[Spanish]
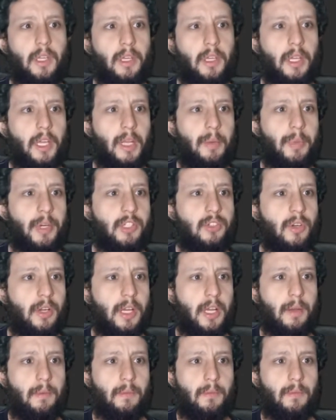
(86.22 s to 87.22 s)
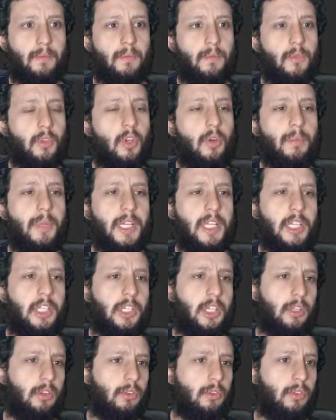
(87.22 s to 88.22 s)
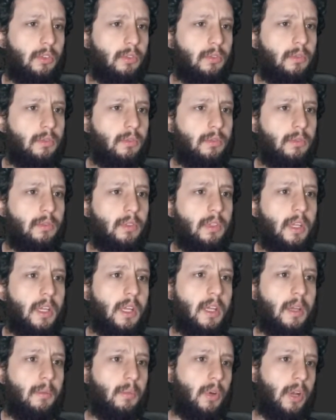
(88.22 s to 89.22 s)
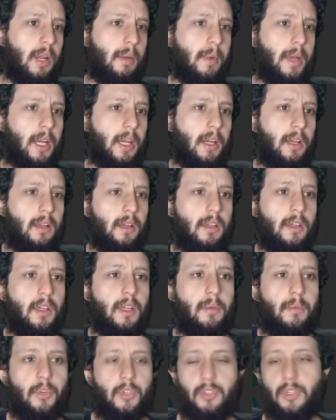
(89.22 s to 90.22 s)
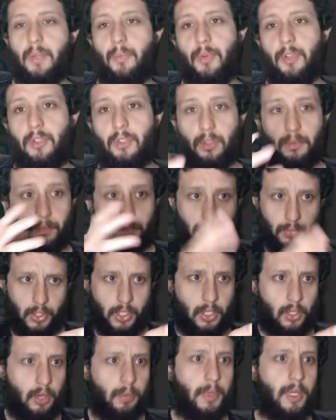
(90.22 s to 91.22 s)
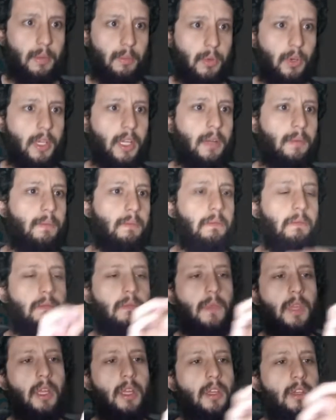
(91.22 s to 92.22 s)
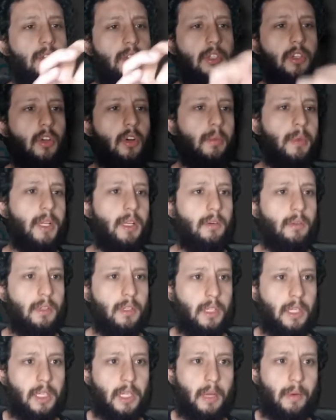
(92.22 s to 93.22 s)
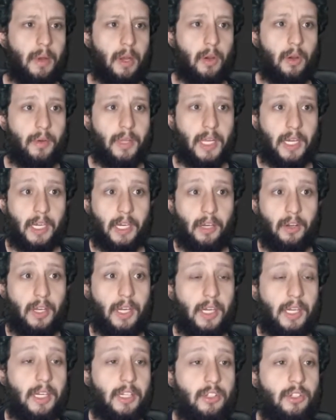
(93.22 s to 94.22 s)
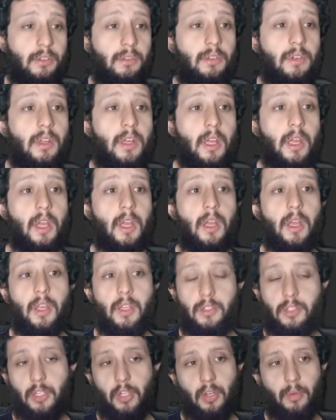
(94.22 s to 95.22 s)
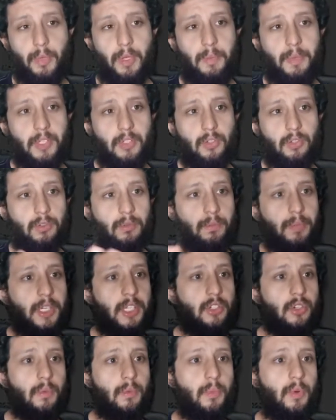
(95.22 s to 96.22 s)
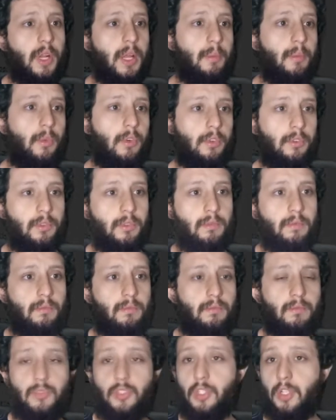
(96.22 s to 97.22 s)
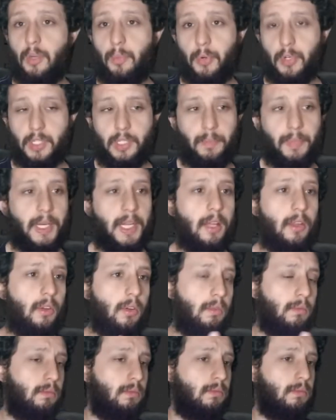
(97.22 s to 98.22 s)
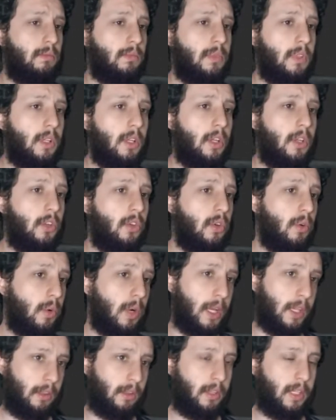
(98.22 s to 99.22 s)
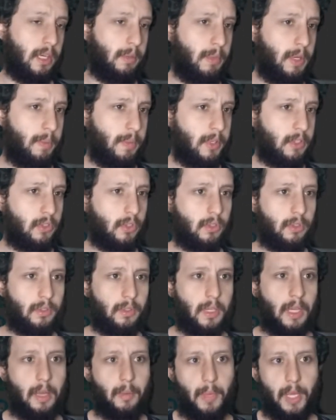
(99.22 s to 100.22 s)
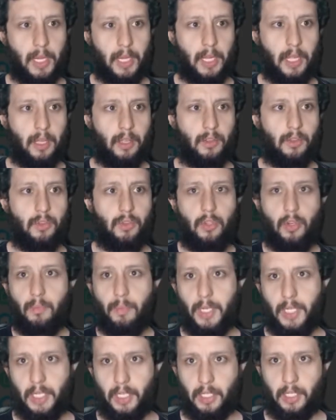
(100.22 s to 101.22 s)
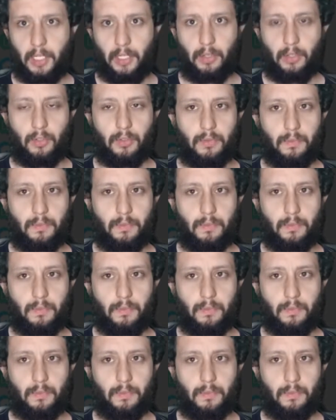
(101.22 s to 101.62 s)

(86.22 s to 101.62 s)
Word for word: El precio acá, 2.500 por la Maca pero yo había puesto 5.000. ¿Por qué? 5.000 y abajo y aclarado en la aclaración. 5.000 pesos, precio por ambos. Si no, por separado. Tobogán, 3.000 pesos. Hamaca, 2.500.